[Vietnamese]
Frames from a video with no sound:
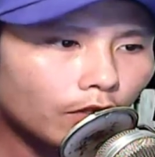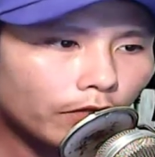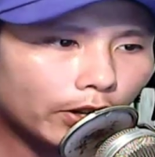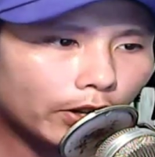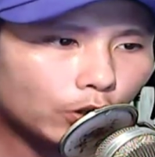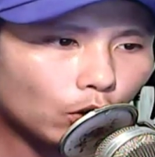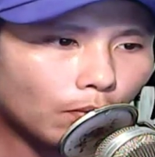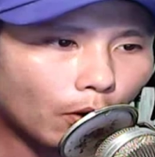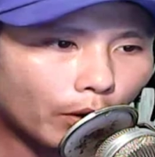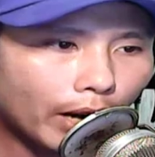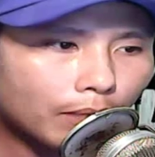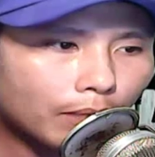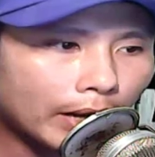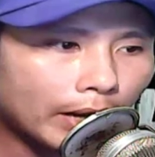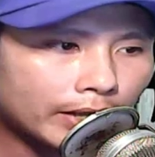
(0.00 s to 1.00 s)
Phi chu màu
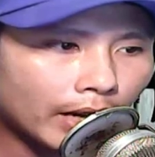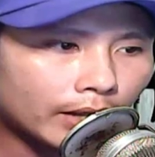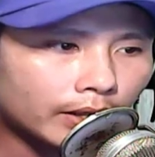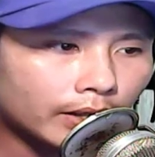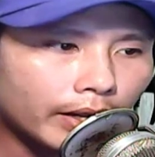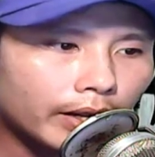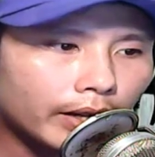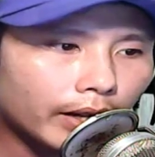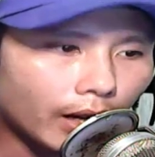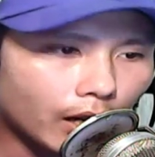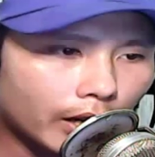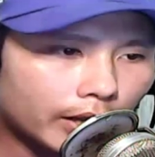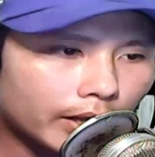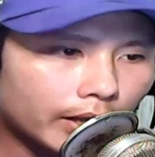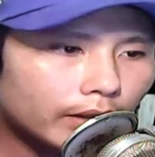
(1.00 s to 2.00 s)
đen bay nhanh, Kỳ
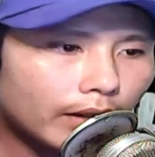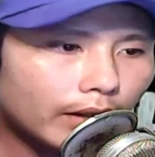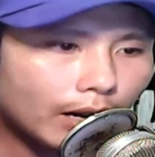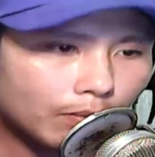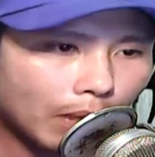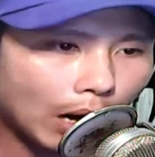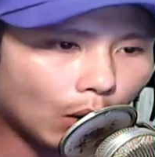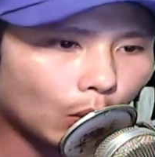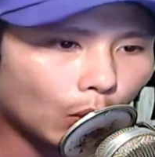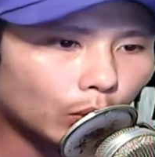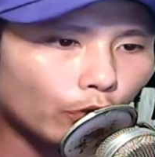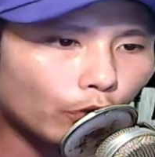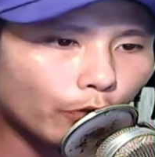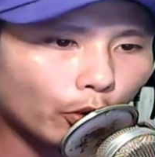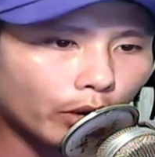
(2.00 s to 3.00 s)
Linh, Đan Bảo,
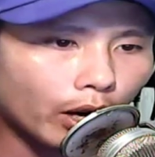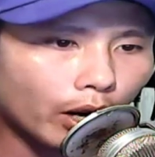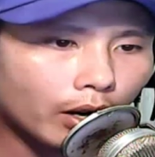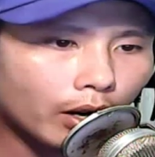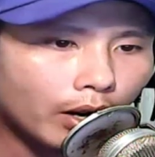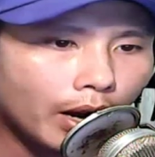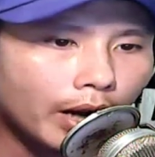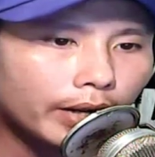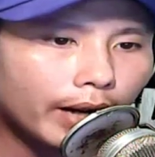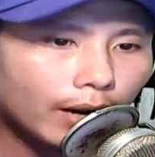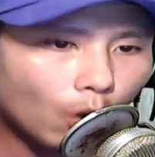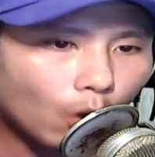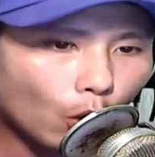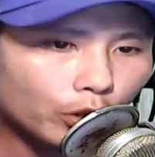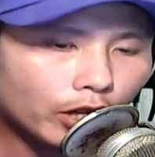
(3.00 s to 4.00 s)
Tô Vô Cơ
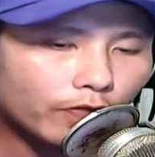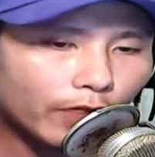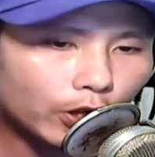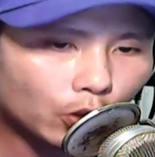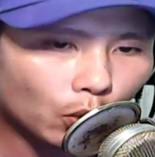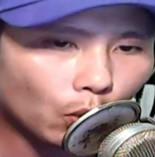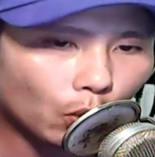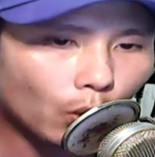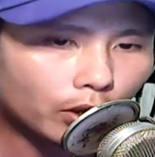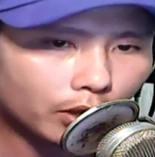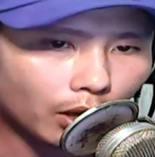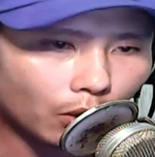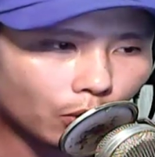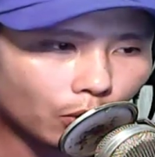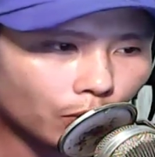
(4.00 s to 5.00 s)
đang ngồi trên phi chu uống
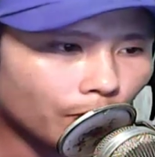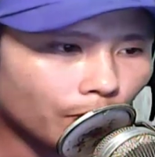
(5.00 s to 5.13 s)
rượu.